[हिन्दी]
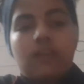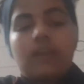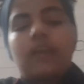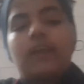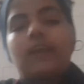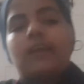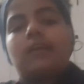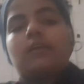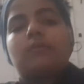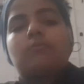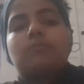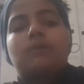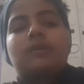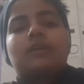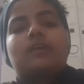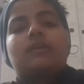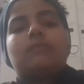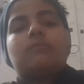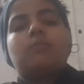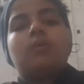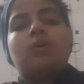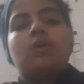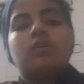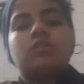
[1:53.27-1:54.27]
के मेरे
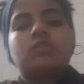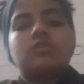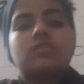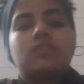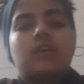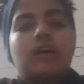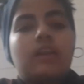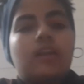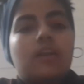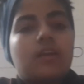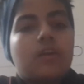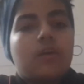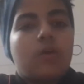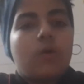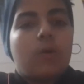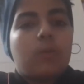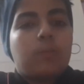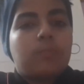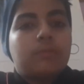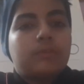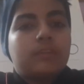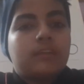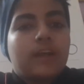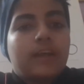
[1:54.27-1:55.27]
बहुत सारे
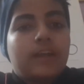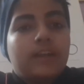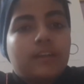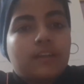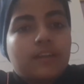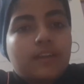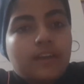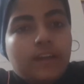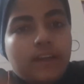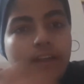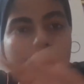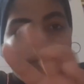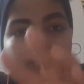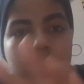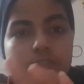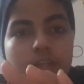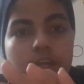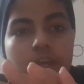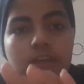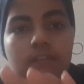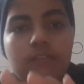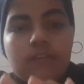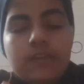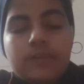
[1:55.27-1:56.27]
कॉपीराइट क्लेम्स
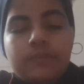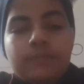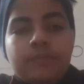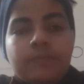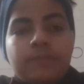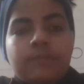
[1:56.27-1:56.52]
आए हुए हैं